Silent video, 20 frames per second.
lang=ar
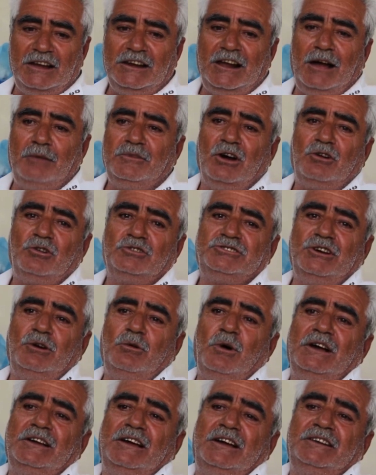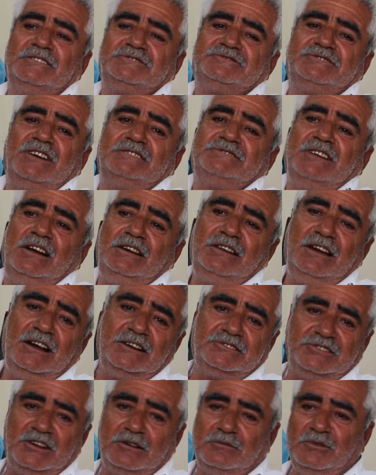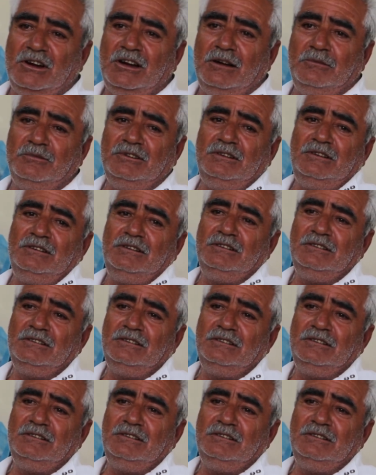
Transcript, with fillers: يعني عم ناخذ دواء يعني صحصحنا اكثر من قبل